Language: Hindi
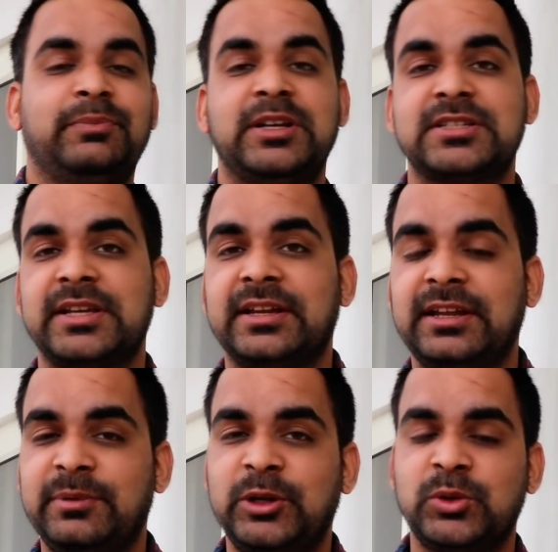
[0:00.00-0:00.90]
फिर से एक
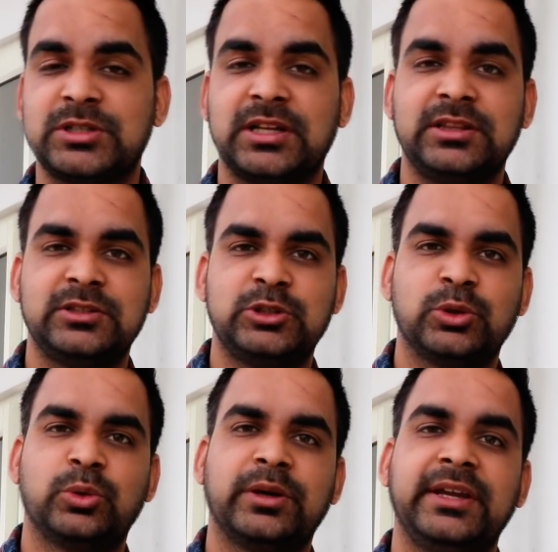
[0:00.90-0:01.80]
नई वीडियो के साथ
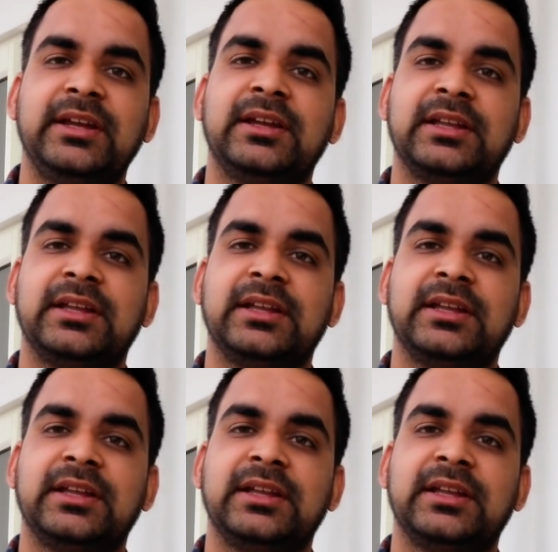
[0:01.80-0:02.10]
जो होगी